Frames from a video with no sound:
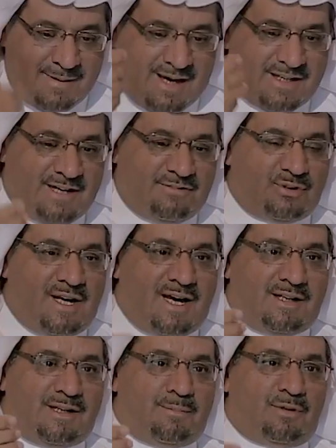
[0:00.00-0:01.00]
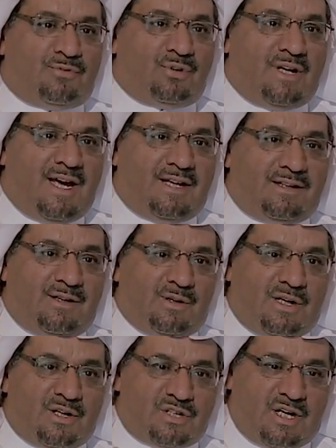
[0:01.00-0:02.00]
معي فلان ابن فلان
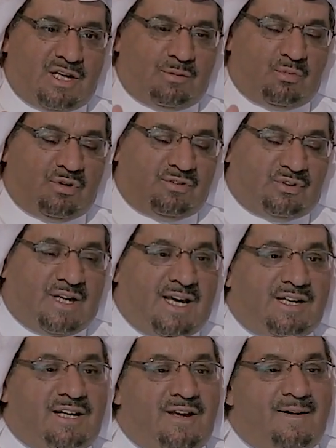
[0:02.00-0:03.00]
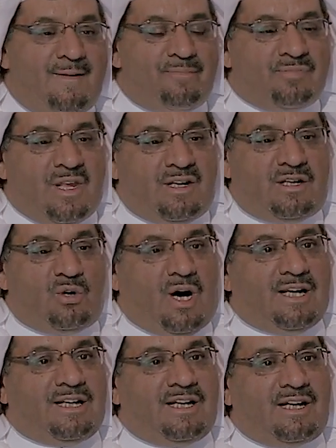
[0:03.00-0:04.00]
الشيخ الفلاني
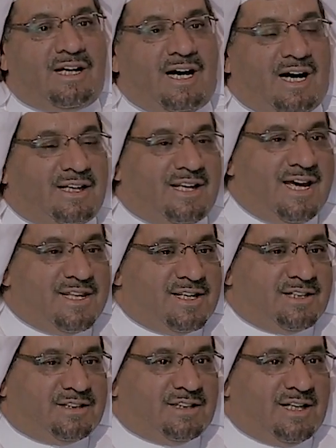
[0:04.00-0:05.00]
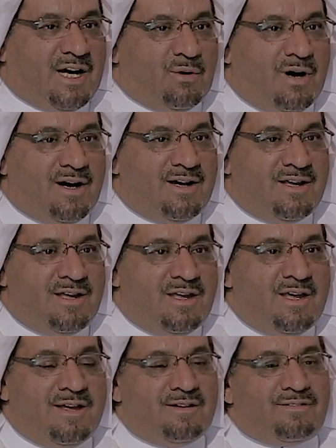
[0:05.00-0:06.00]
ليعلق على هذه التلاوة
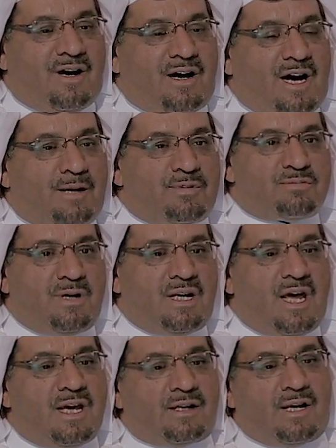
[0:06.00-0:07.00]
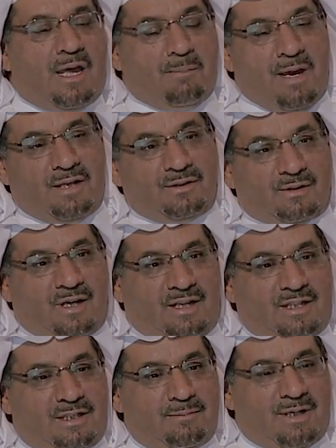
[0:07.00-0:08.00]
فقال بسم الله الرحمن
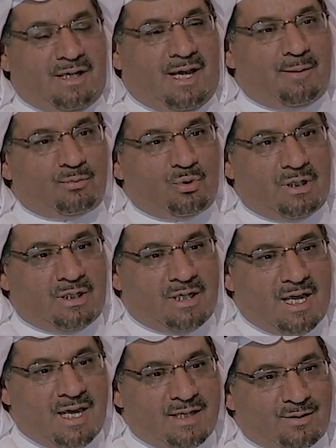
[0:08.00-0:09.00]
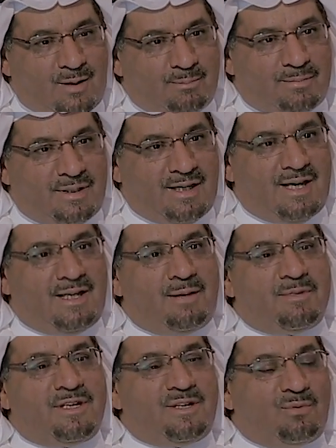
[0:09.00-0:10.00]
الرحيم الحمد لله رب
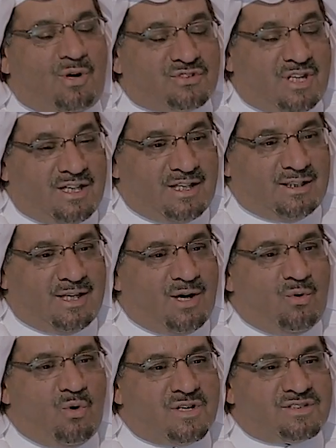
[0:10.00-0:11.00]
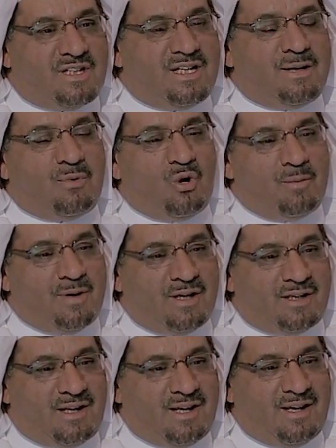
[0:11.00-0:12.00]
العالمين وصلى الله وسلم
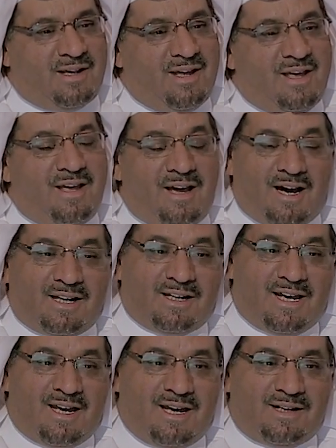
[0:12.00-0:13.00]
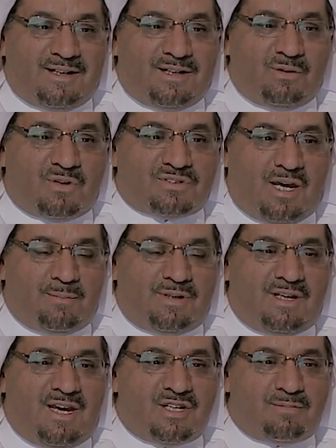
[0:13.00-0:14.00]
وبارك على آله
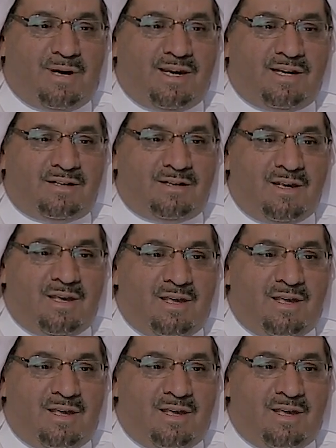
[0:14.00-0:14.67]
وصحبه أجمعين